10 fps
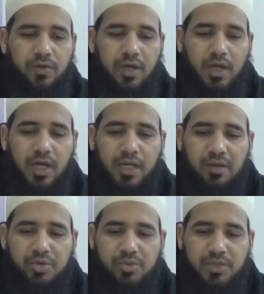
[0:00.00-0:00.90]

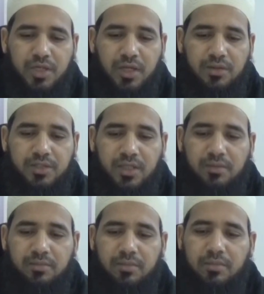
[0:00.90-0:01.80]
فالنبي صلى الله عليه
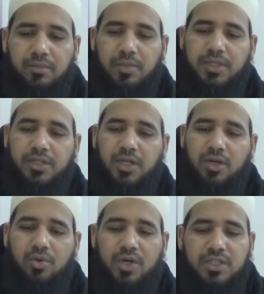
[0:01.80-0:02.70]
وسلم بين
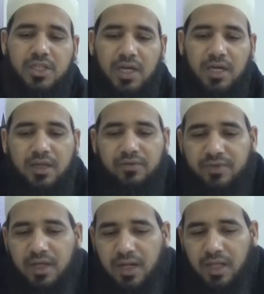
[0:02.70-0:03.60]
له خصال
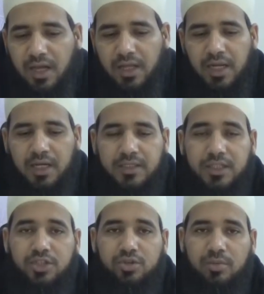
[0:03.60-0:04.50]
الكفارة قال هل
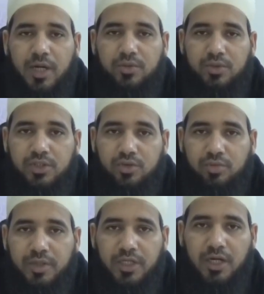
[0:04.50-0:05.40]
تجد ما تعتق
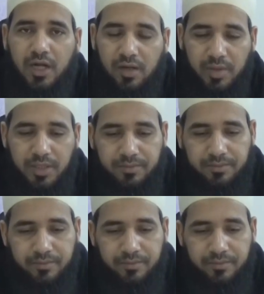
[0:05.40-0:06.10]
به رقبة